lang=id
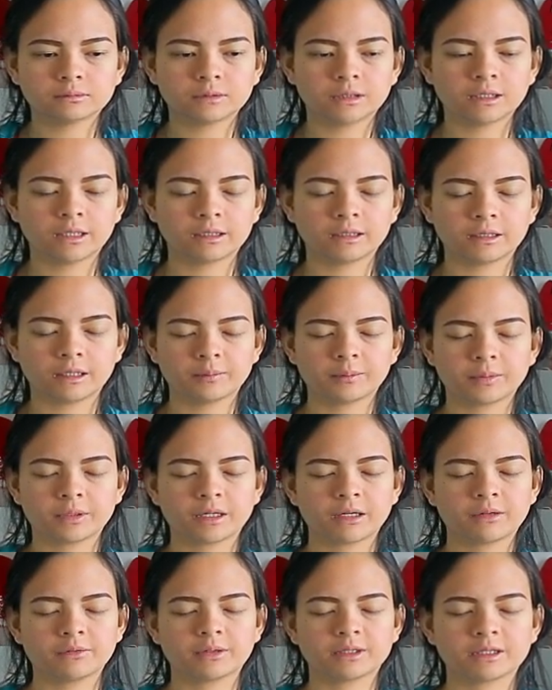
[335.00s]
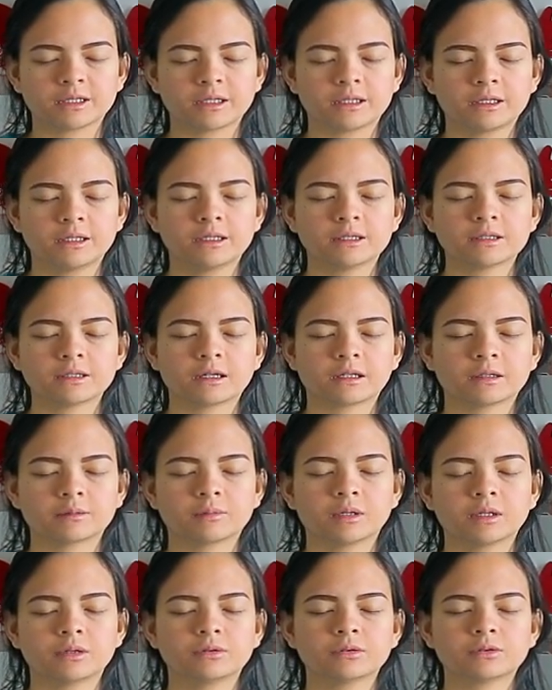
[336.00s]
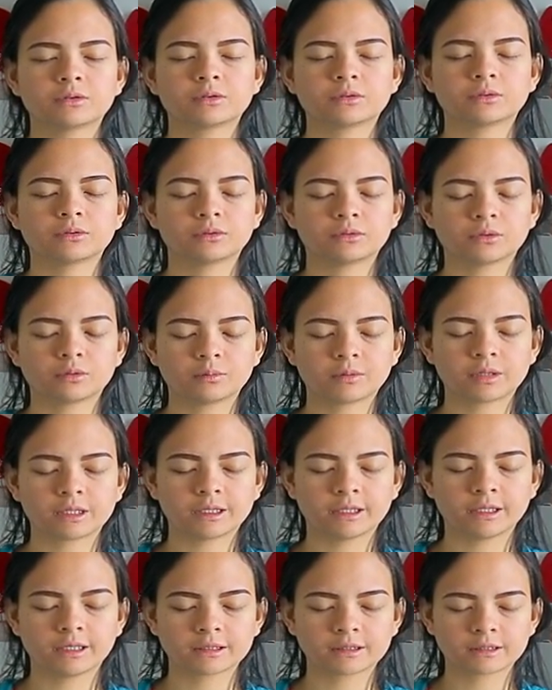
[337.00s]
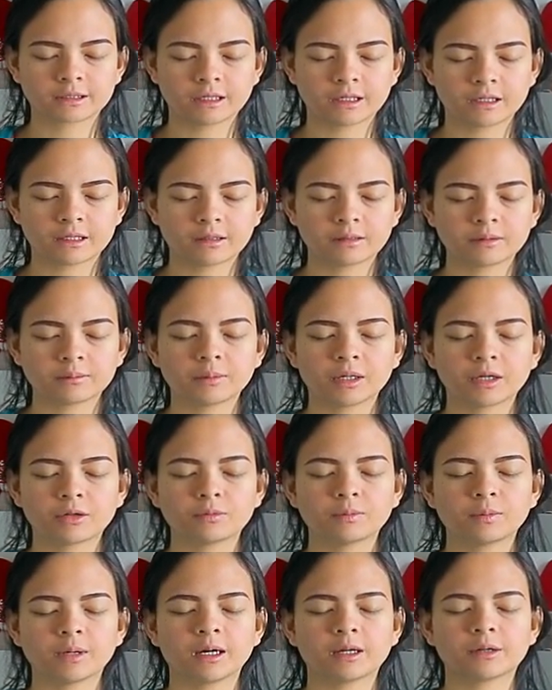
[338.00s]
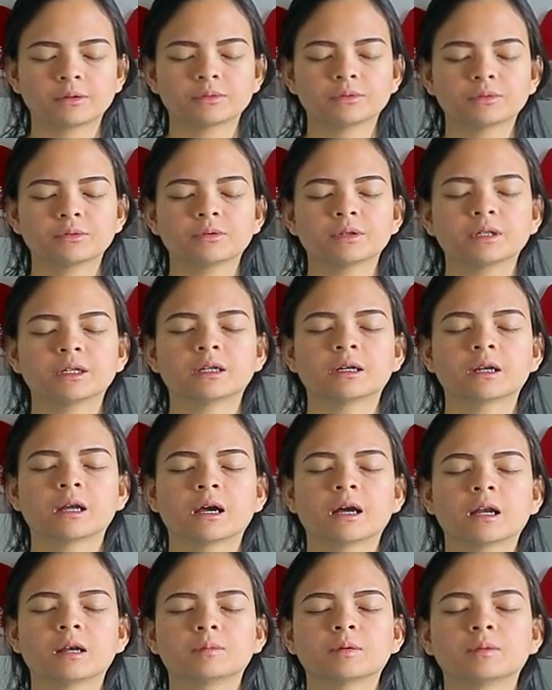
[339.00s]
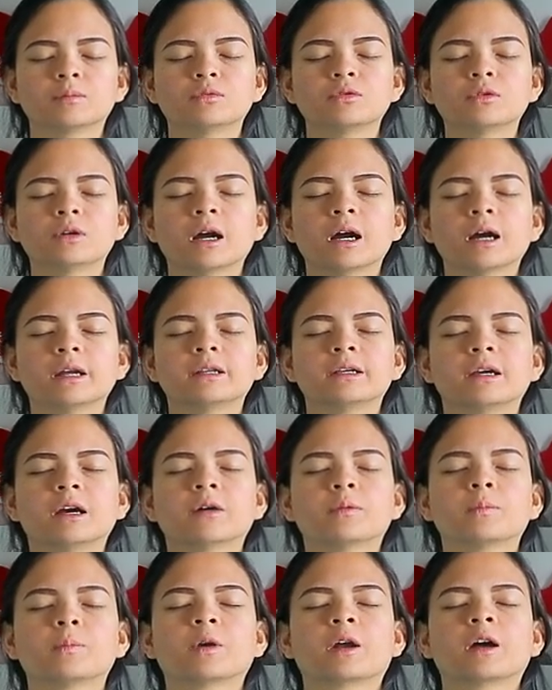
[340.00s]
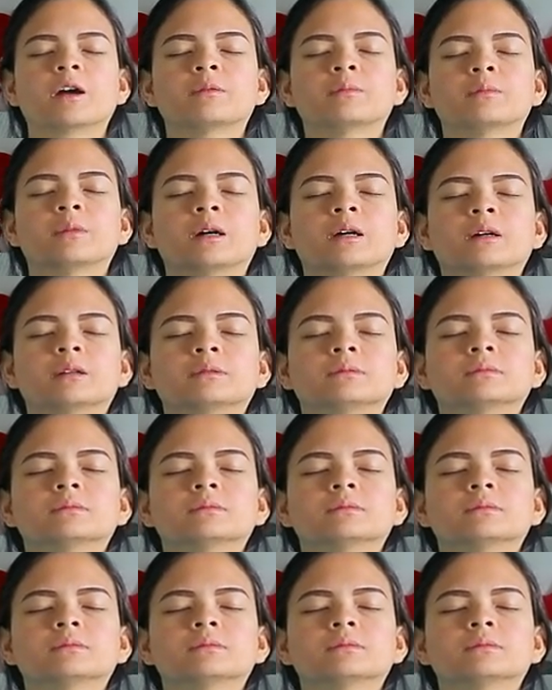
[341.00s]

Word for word: Latihan pernafasan ini sangat bagus untuk merilekskan paru-paru. Inhale membuka diafragma.